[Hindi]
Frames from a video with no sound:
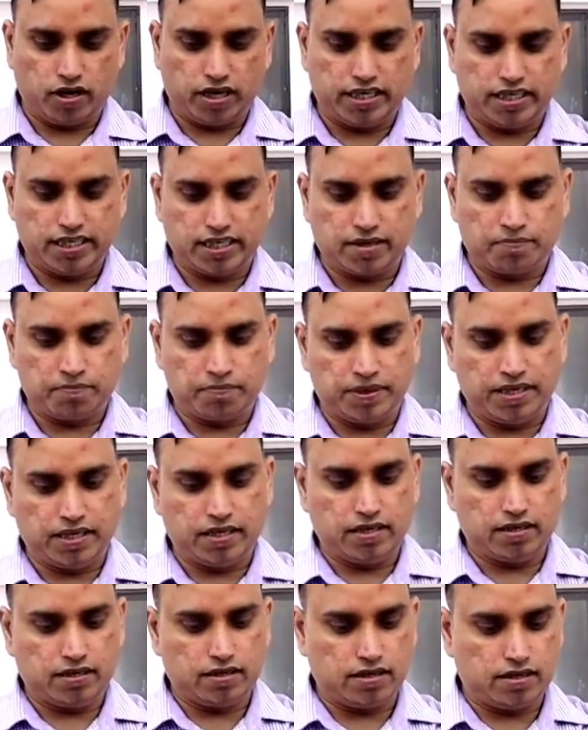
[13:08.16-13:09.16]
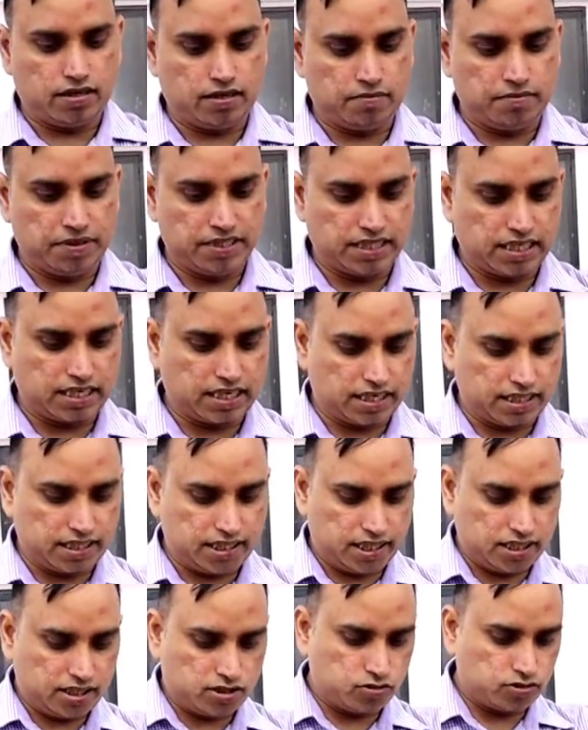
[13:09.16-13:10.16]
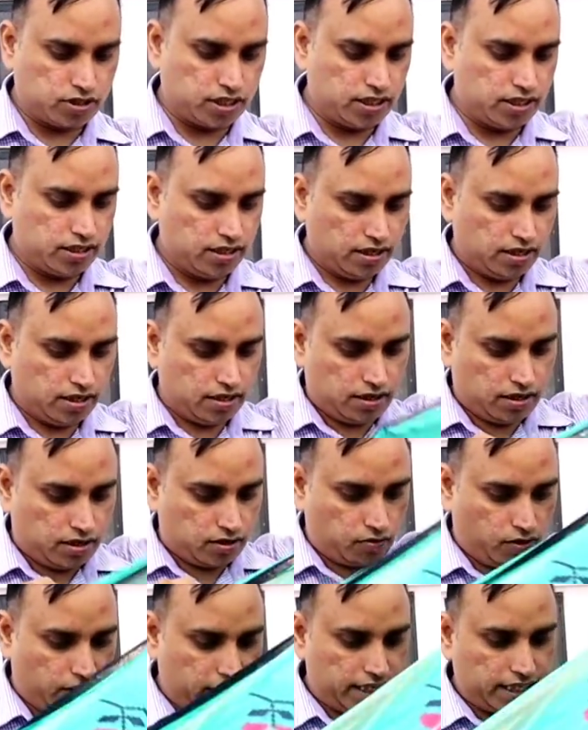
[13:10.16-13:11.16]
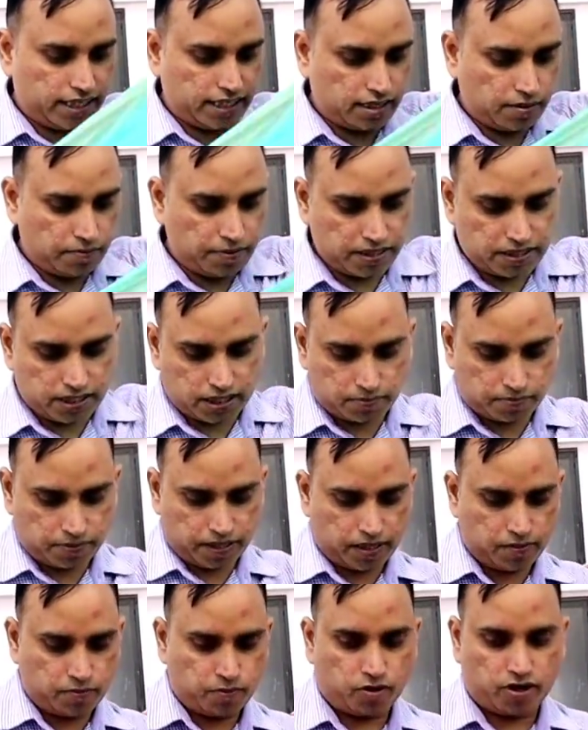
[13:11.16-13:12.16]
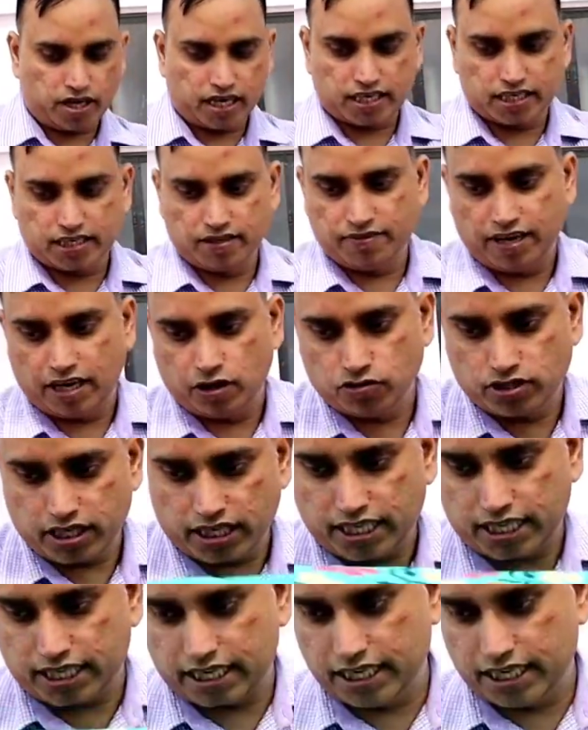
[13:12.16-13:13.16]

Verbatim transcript: क्वालिटी कंपनी मेज़र करती है चूंकि क्वालिटी के बेसिस पे ही प्रोडक्ट की वैल्यू ज़्यादा